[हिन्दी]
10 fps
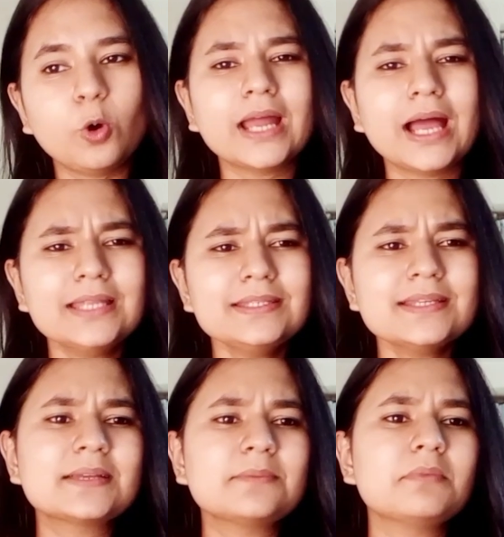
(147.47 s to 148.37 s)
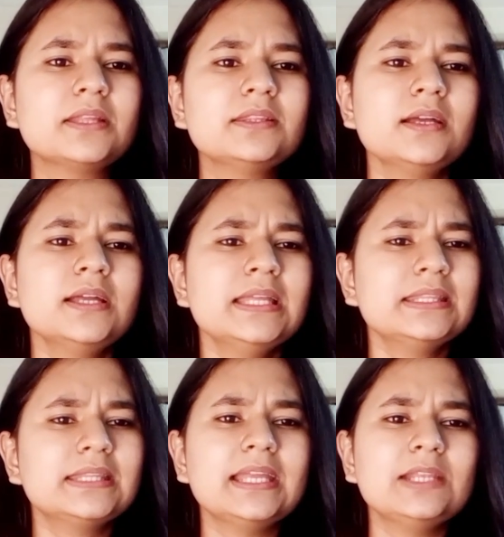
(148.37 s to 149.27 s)
और अन्य संबंध
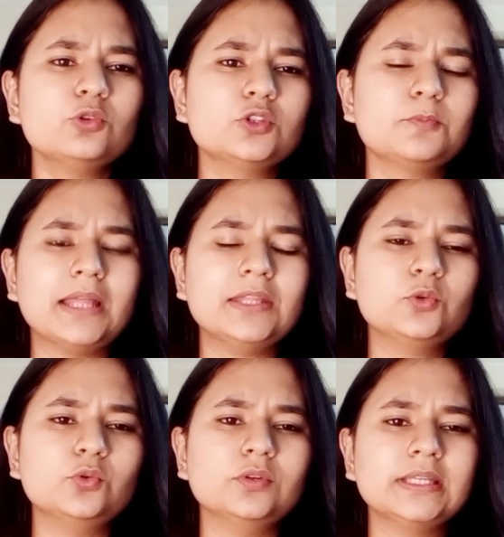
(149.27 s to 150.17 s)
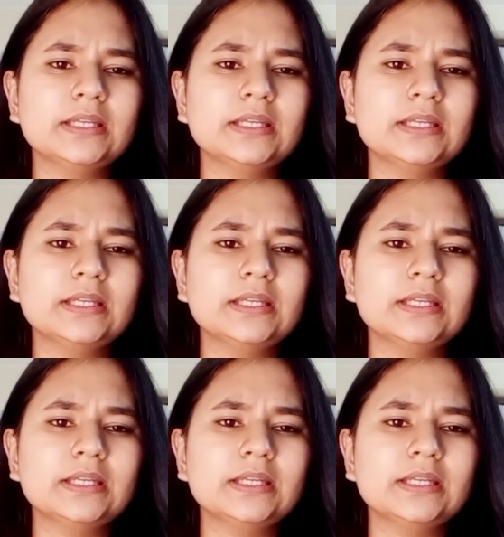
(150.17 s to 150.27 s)
तेल उत्पादकों